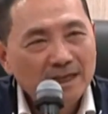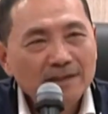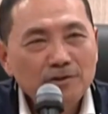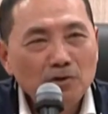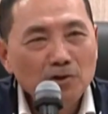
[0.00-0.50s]

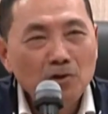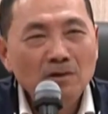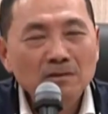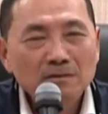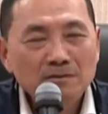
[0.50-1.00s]
是了中
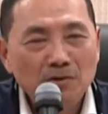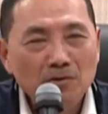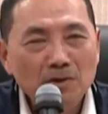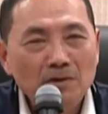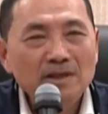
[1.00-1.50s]
央
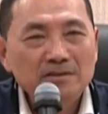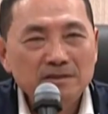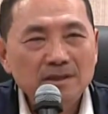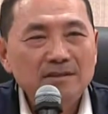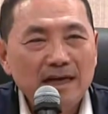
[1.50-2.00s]
中央
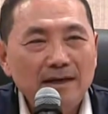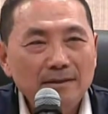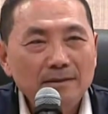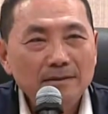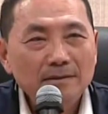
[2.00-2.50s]
的执政
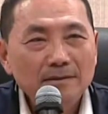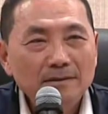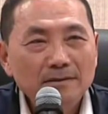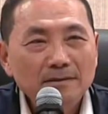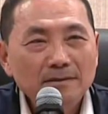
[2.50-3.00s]
党，
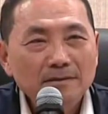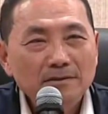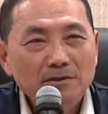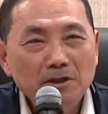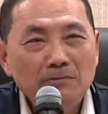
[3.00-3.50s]

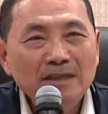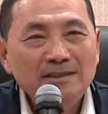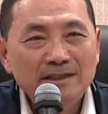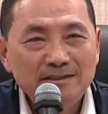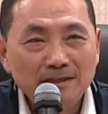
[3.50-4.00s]
对
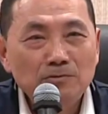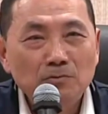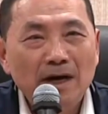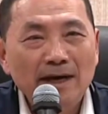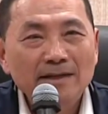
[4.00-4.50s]
我这个
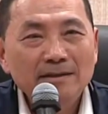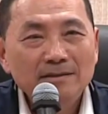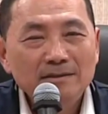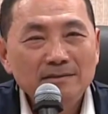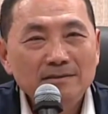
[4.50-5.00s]
遮大
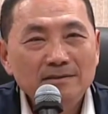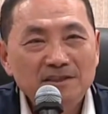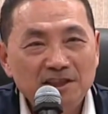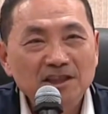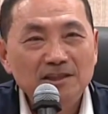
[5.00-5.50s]
的
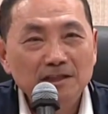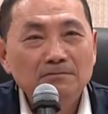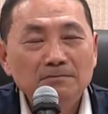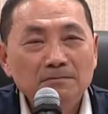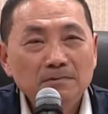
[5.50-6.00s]
市
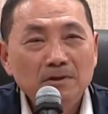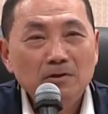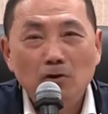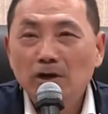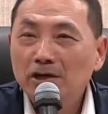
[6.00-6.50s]
长
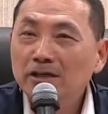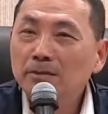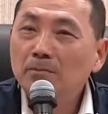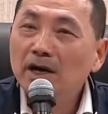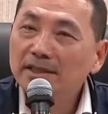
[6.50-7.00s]
讲话
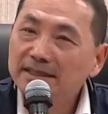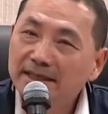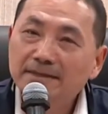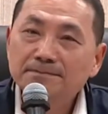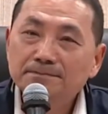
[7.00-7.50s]
都无爱
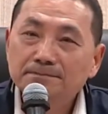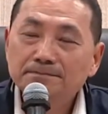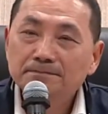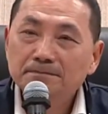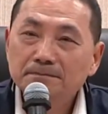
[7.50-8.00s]
听。
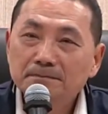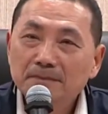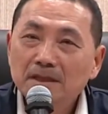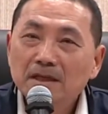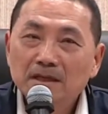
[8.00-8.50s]

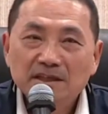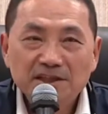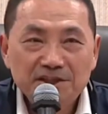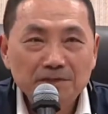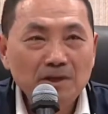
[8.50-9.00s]

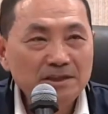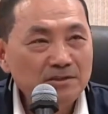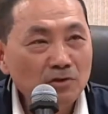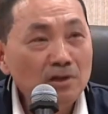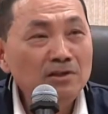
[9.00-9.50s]
其实
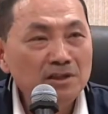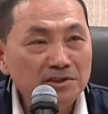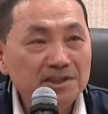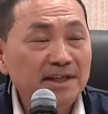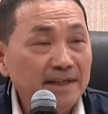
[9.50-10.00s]
我是做好
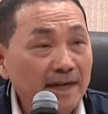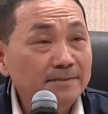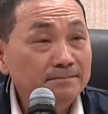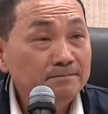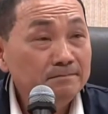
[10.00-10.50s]
个性的
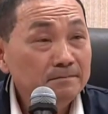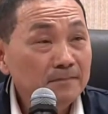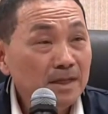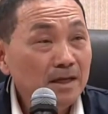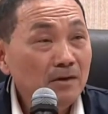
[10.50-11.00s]
人，
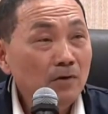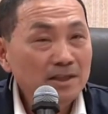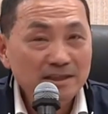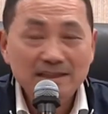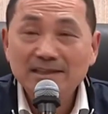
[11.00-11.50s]

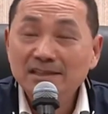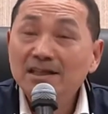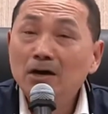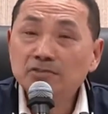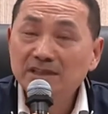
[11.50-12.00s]
我是一个
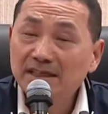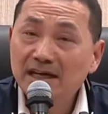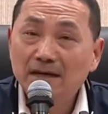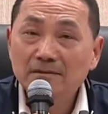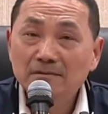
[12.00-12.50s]
真老
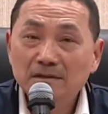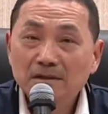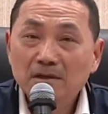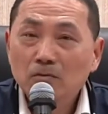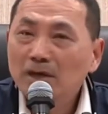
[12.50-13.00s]
实的人，
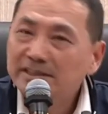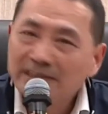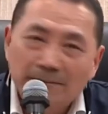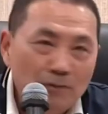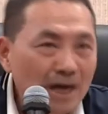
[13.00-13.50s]

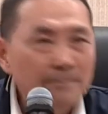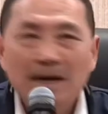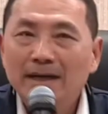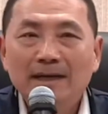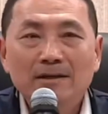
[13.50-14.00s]
我上不
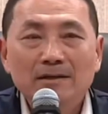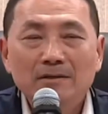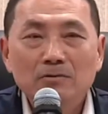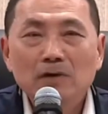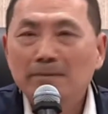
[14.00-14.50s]
爱骂
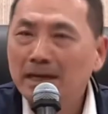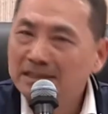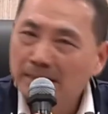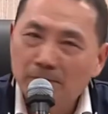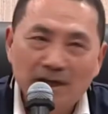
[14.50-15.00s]
人，我
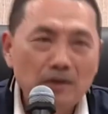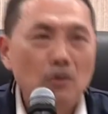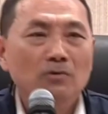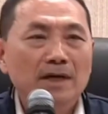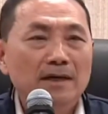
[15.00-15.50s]
嘛上不
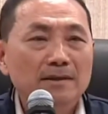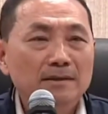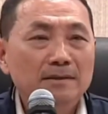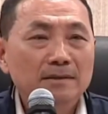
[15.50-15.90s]
爱讲人，